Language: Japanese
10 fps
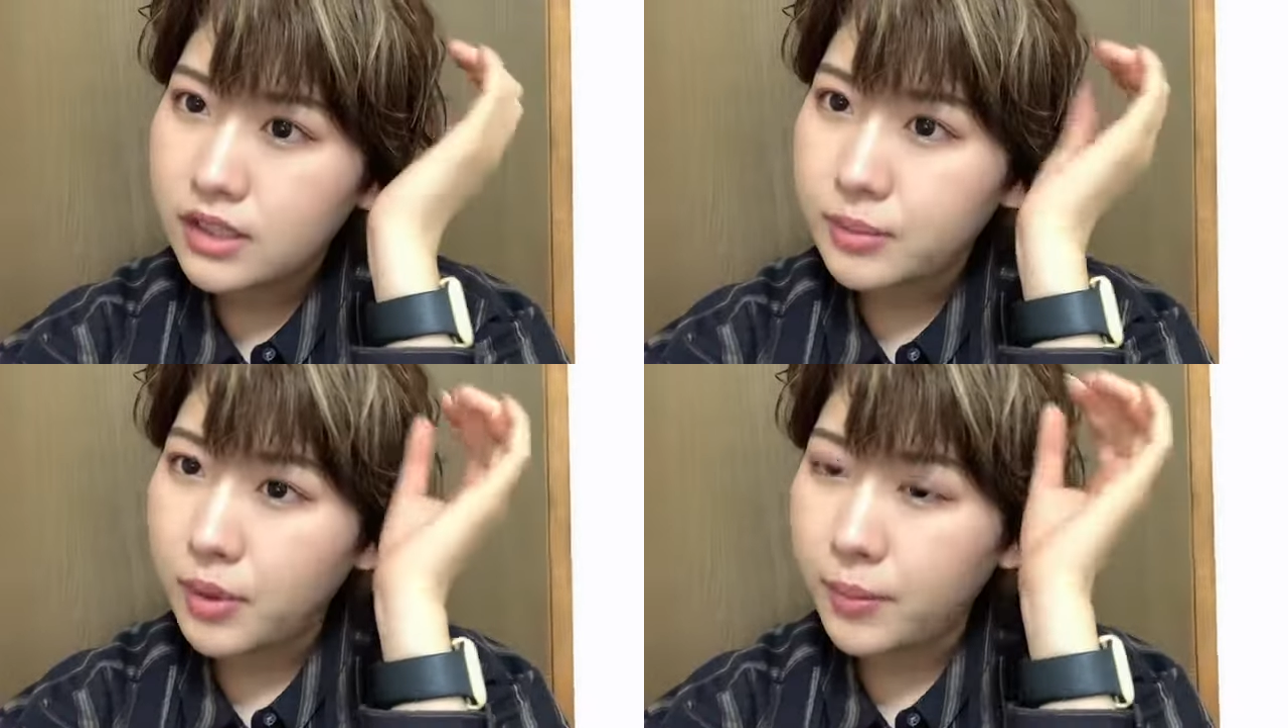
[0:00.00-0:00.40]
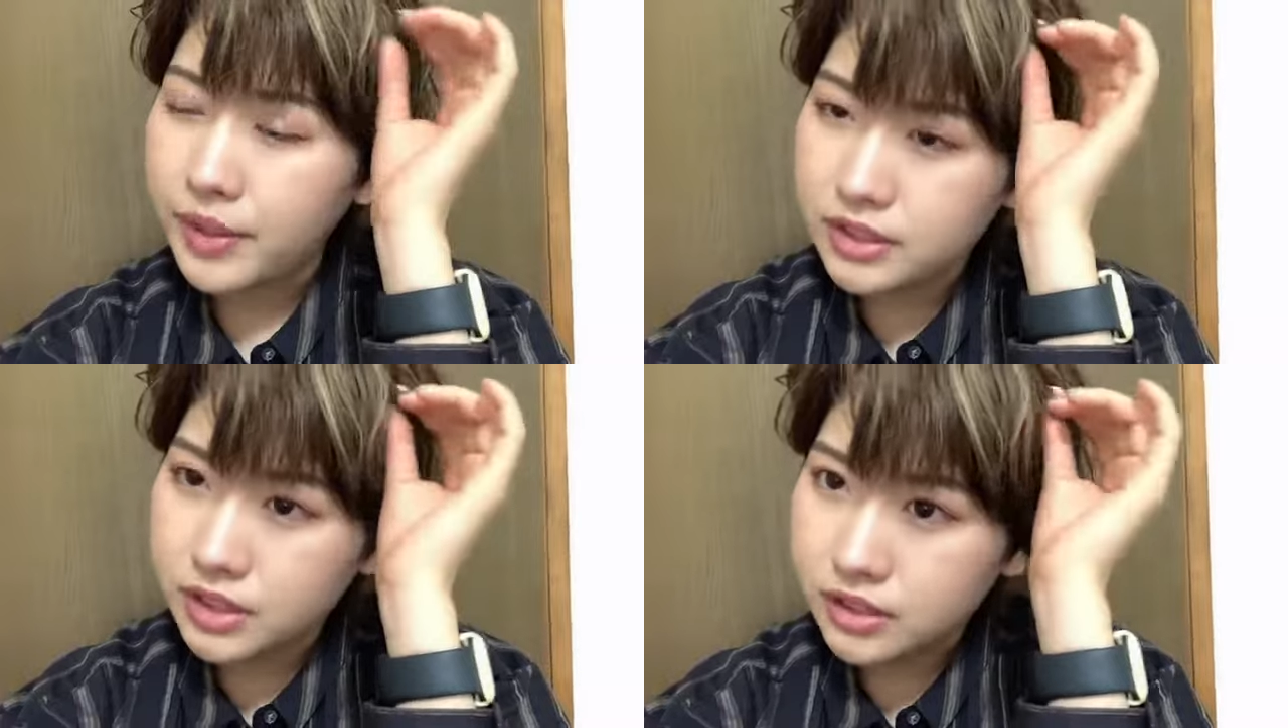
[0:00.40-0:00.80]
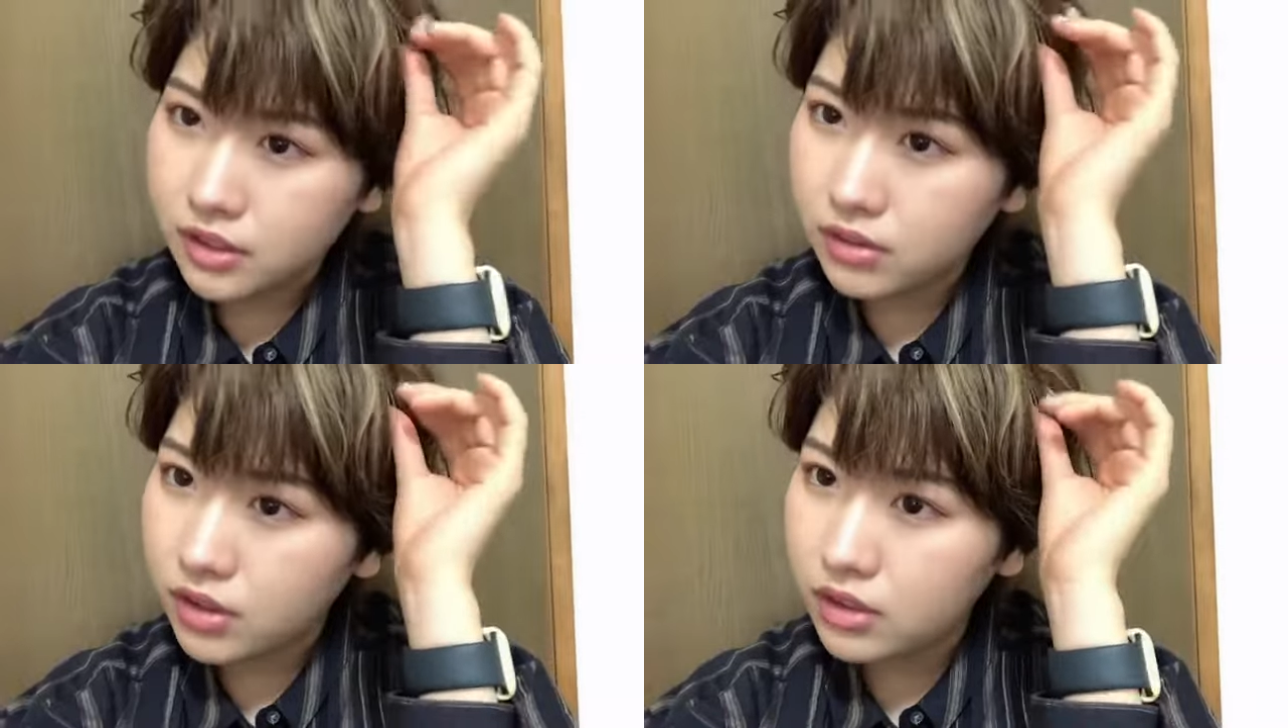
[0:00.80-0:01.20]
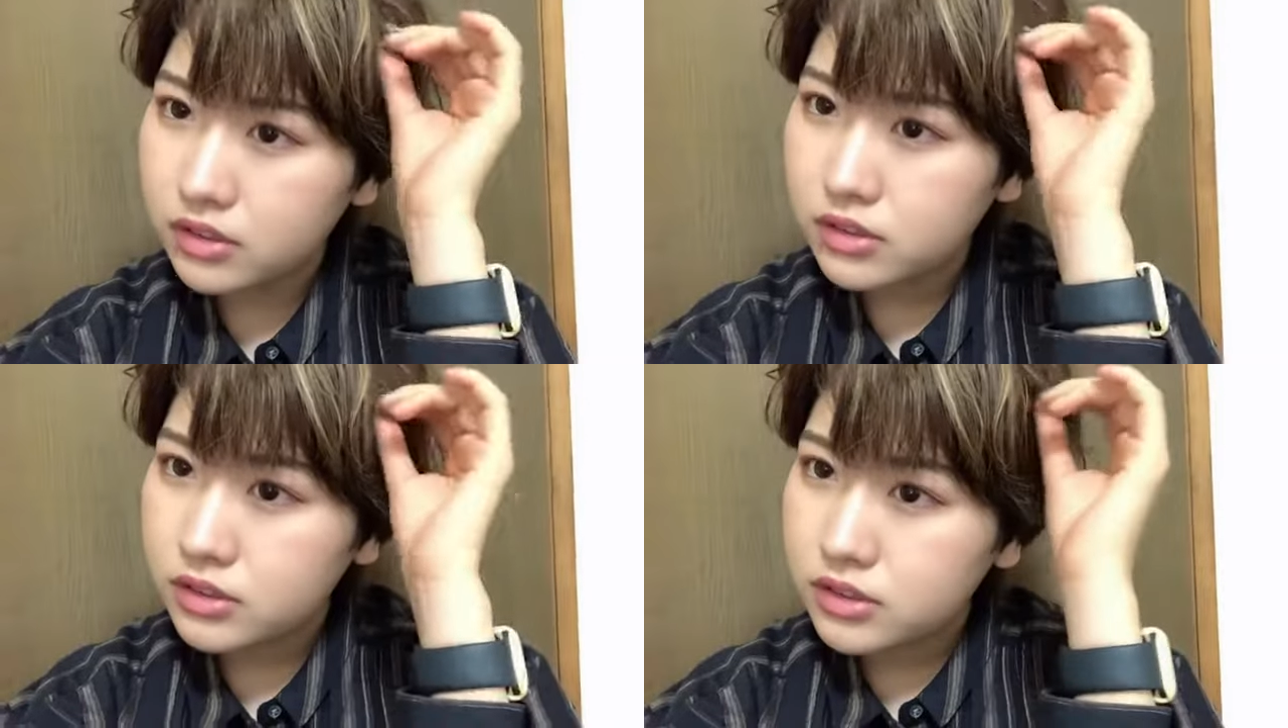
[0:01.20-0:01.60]
パフォーマンスできたのが
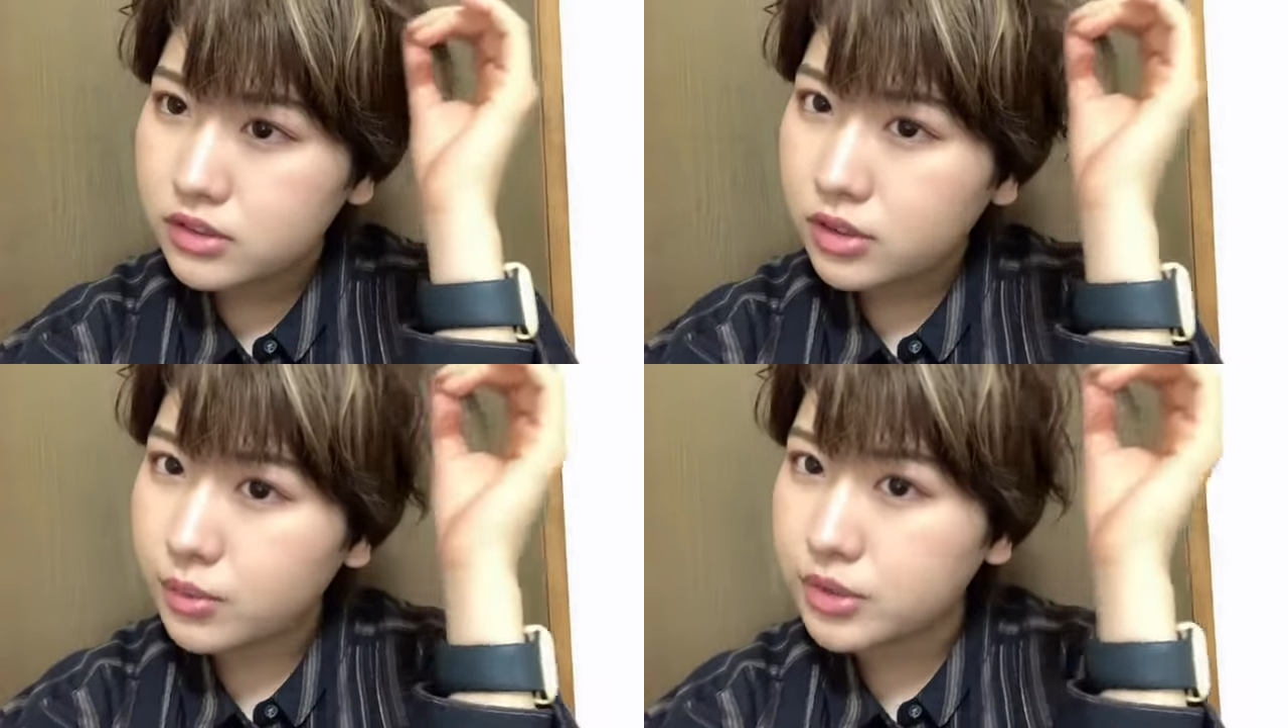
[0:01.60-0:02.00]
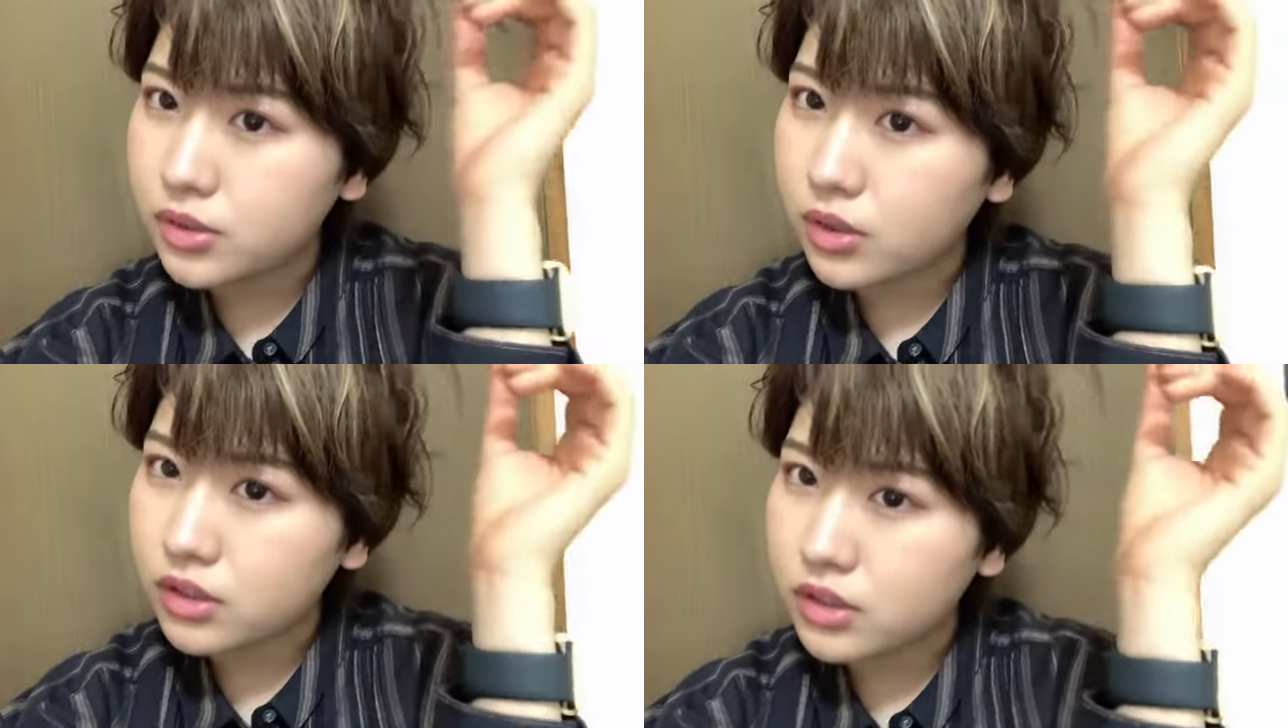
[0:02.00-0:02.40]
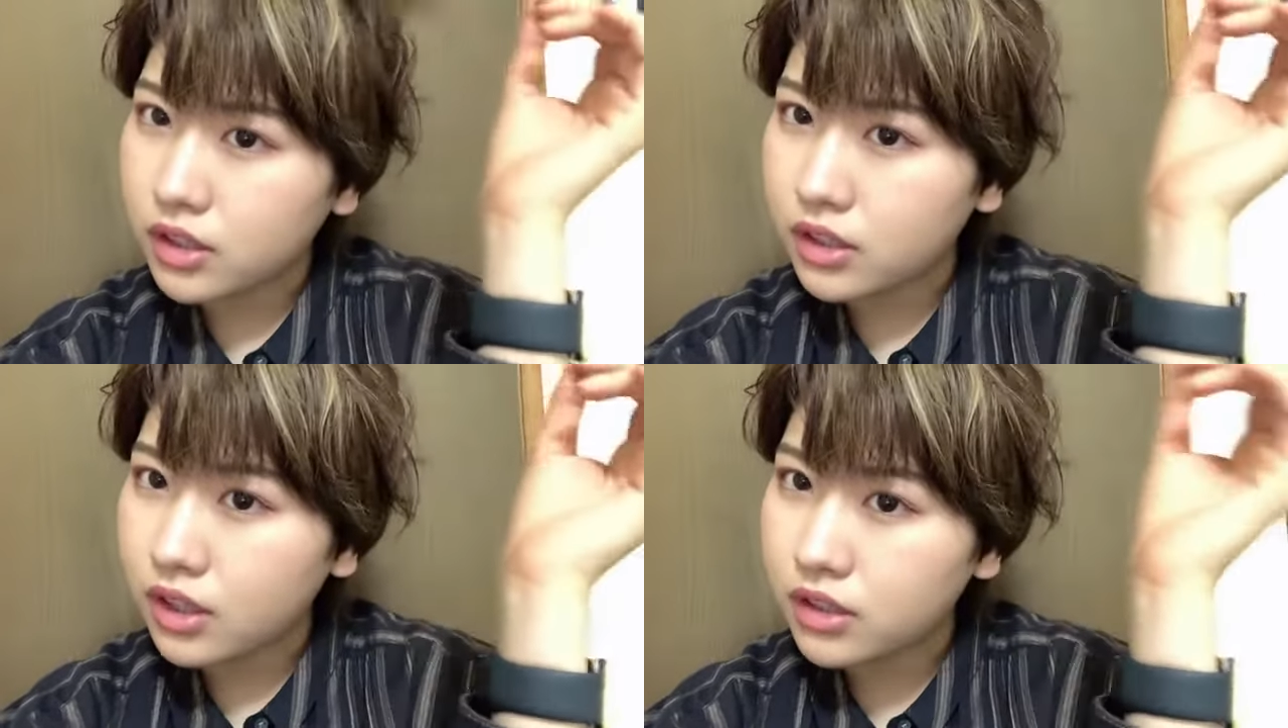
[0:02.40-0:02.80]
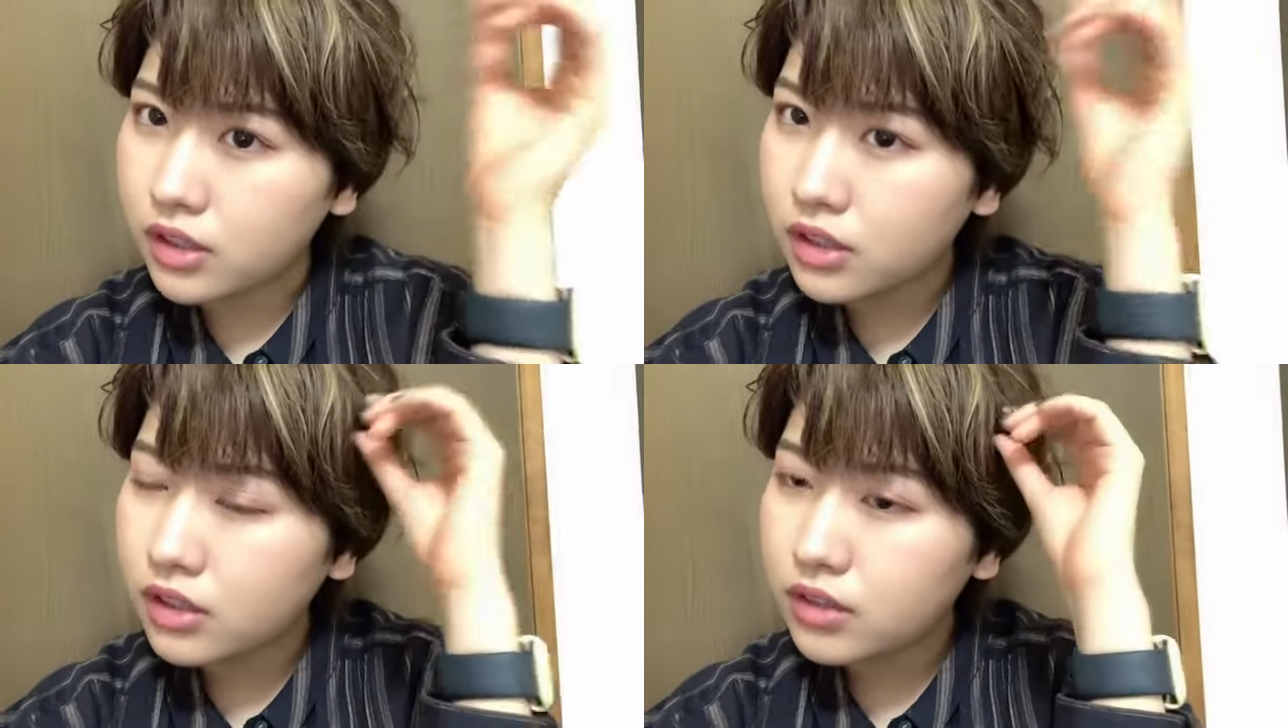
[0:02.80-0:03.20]
面白かったか
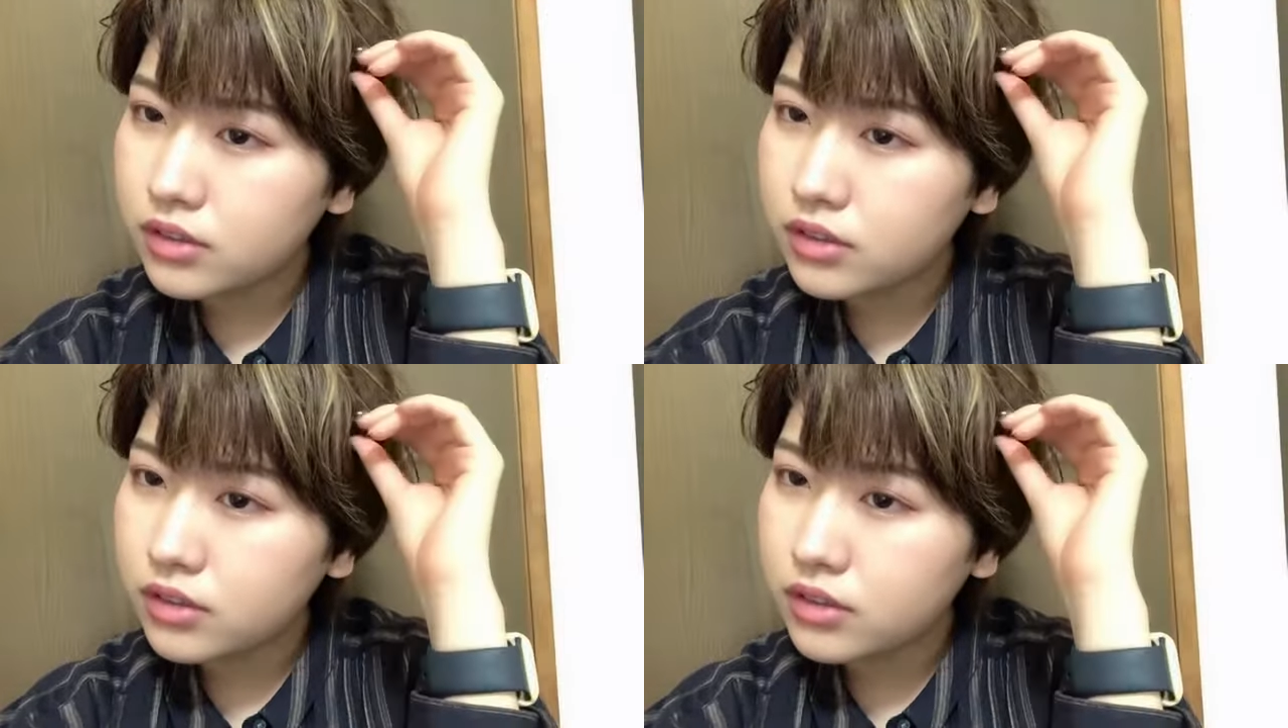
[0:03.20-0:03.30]
な。